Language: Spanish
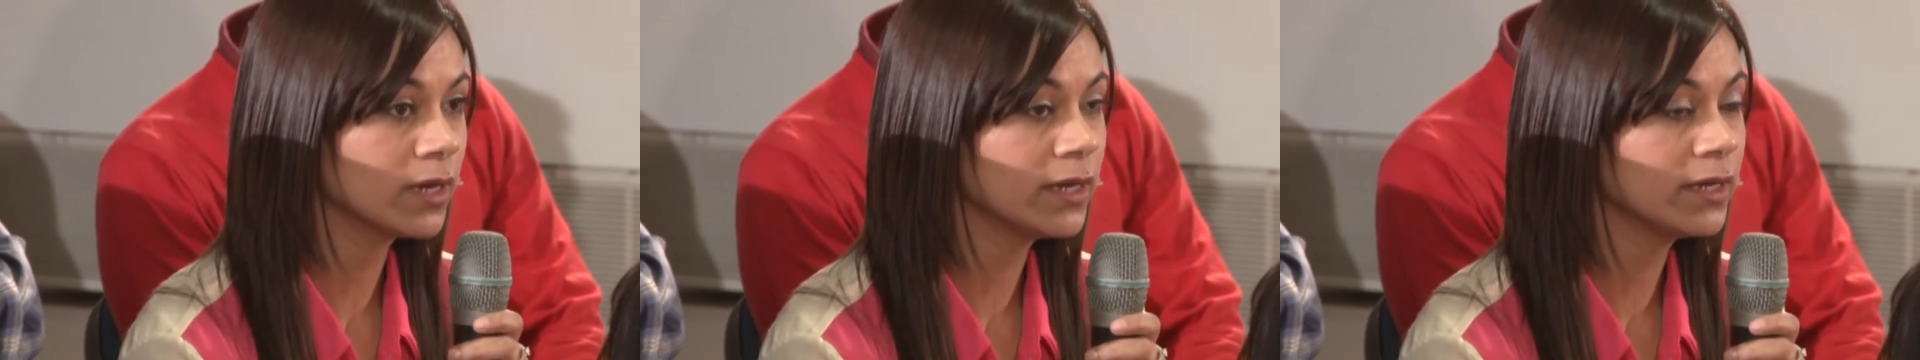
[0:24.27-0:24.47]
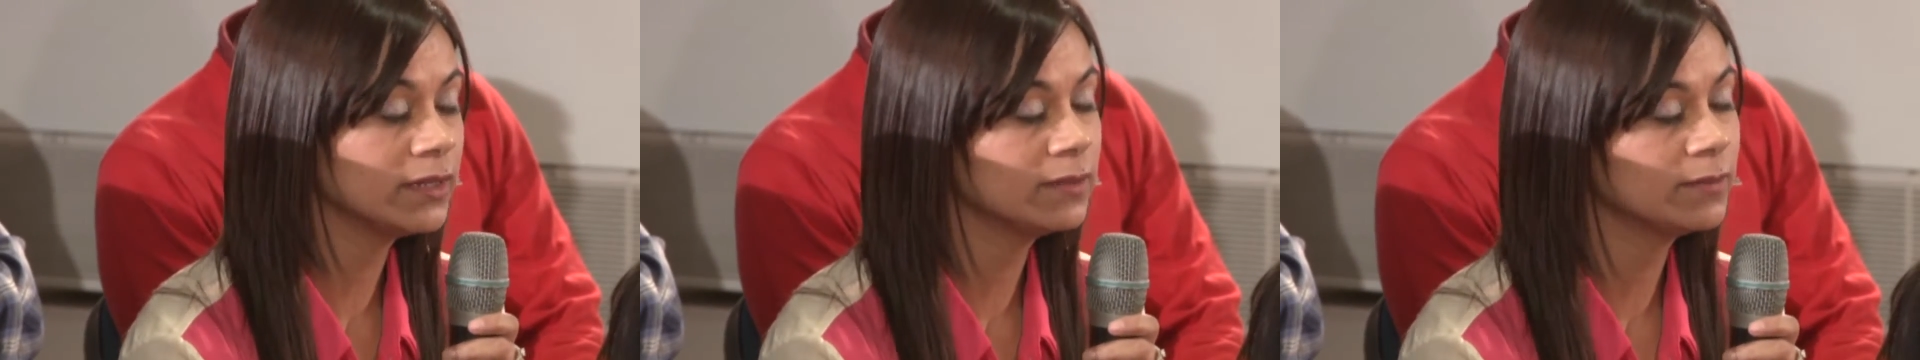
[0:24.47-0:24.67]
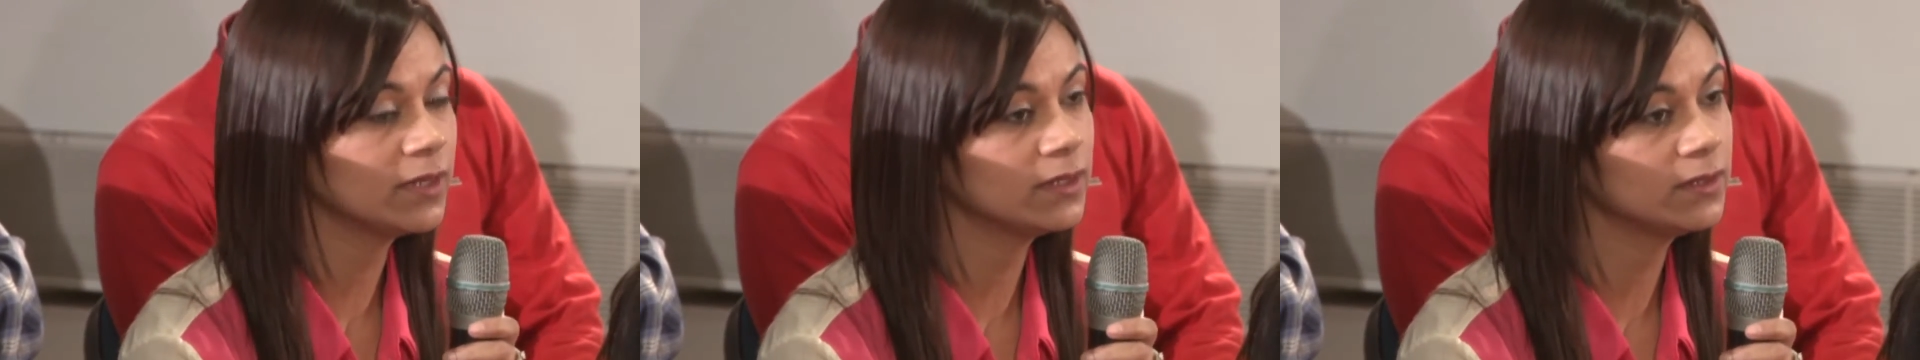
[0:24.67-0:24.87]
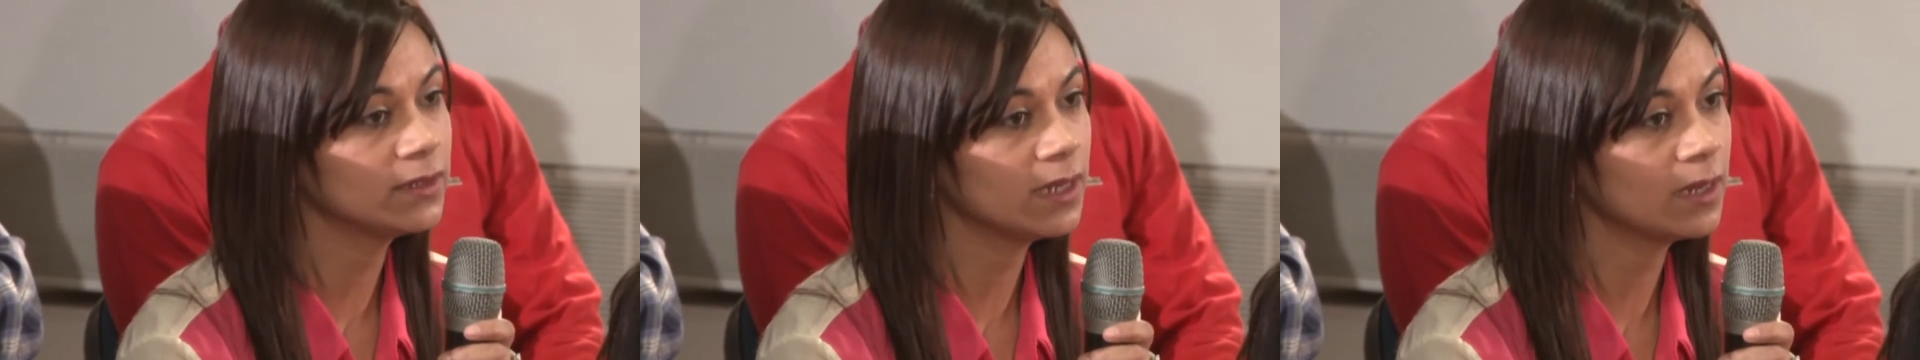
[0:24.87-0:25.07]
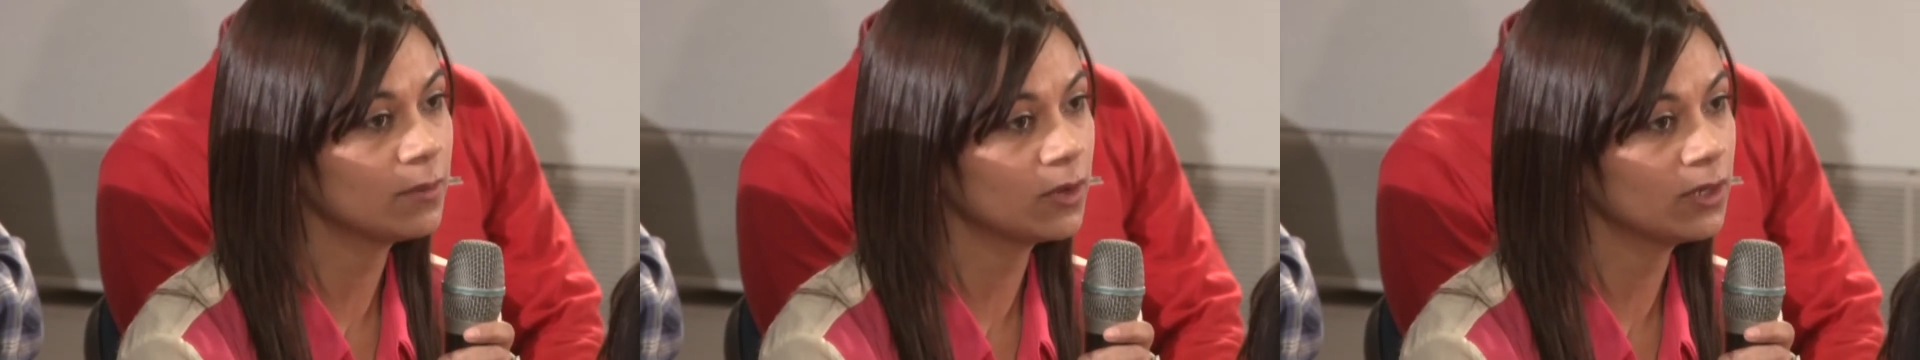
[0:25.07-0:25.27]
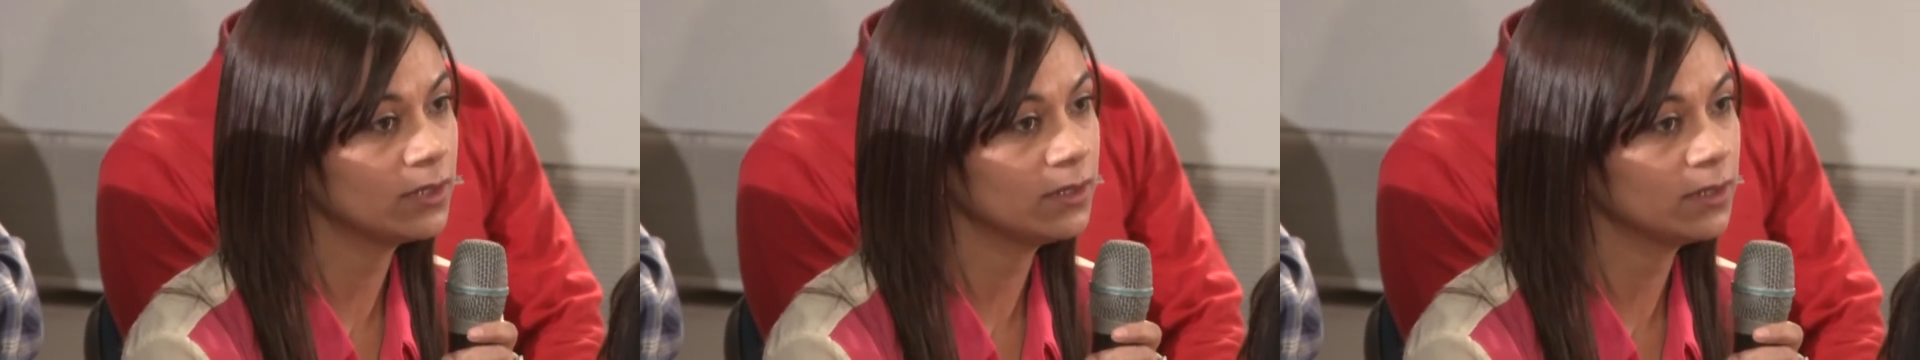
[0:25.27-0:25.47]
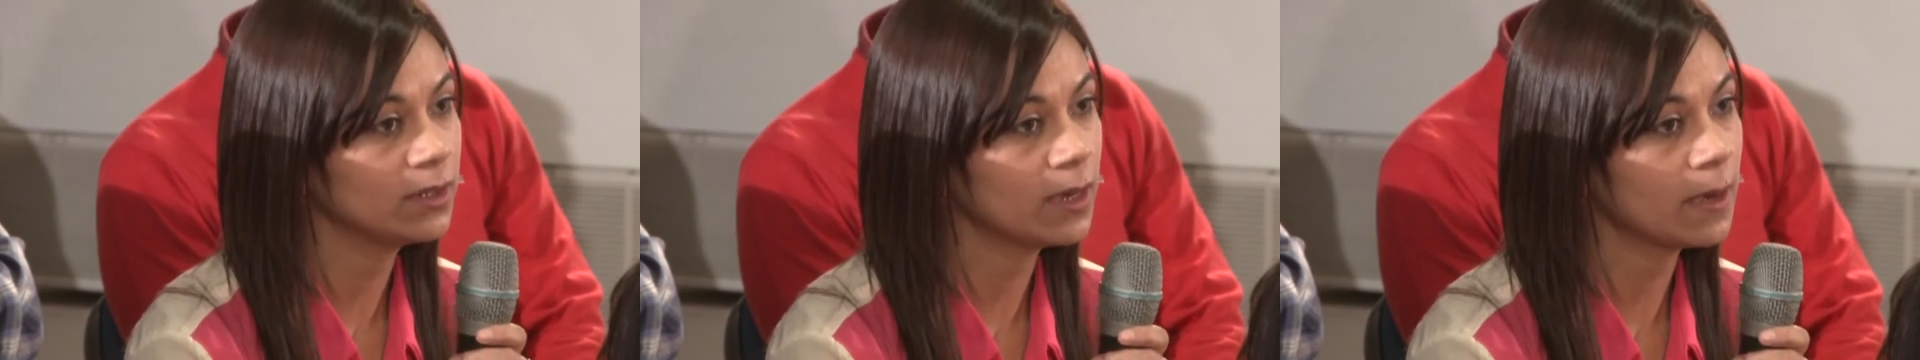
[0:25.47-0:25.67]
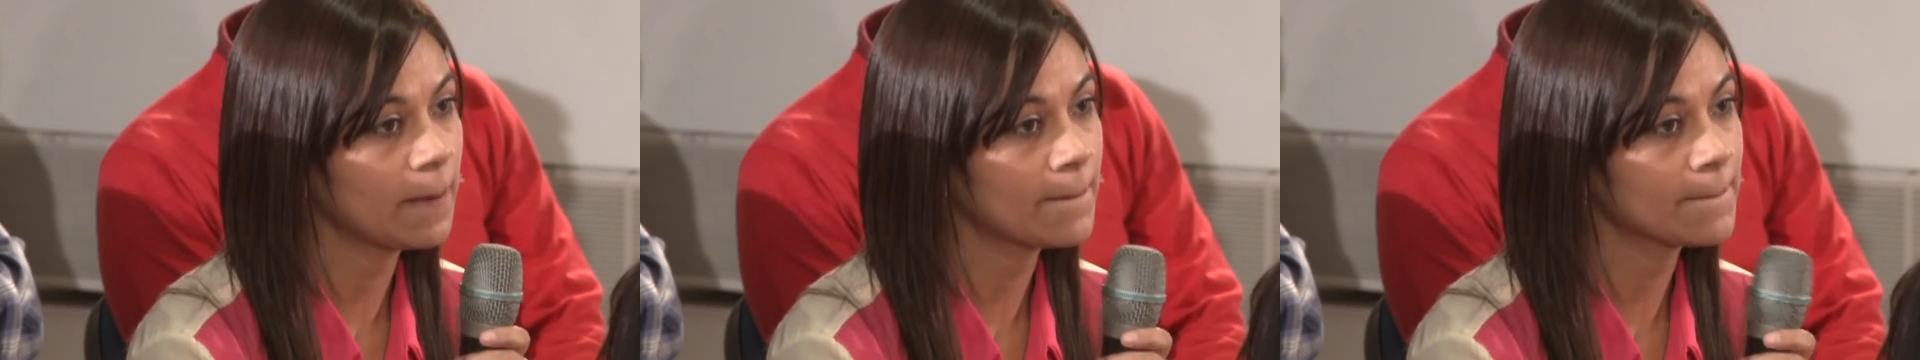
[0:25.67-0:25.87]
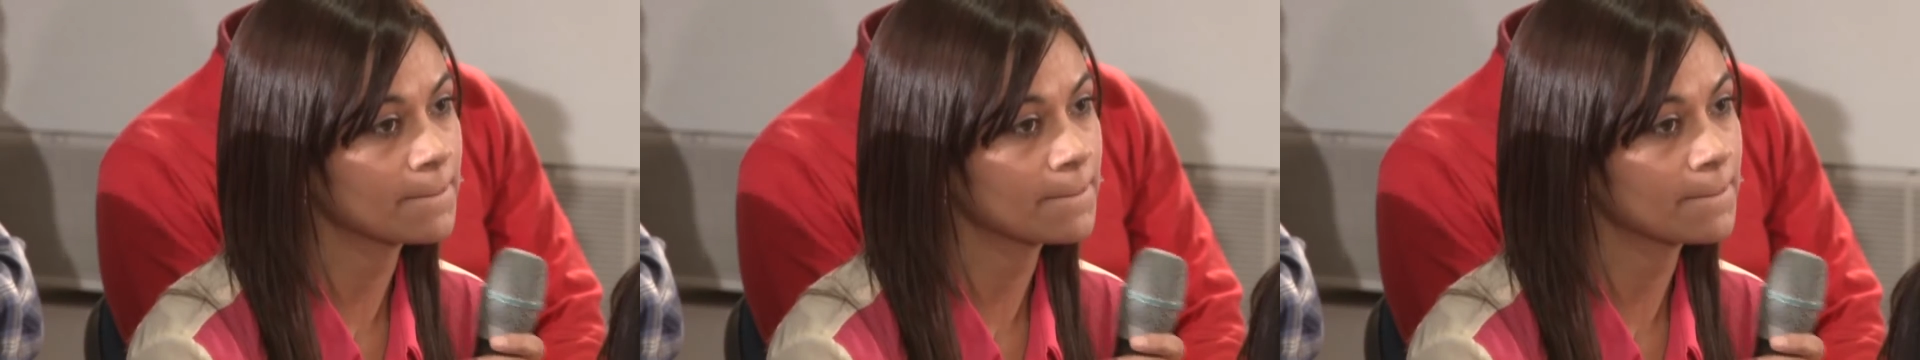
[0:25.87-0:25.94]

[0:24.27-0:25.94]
qué te metiste en la política?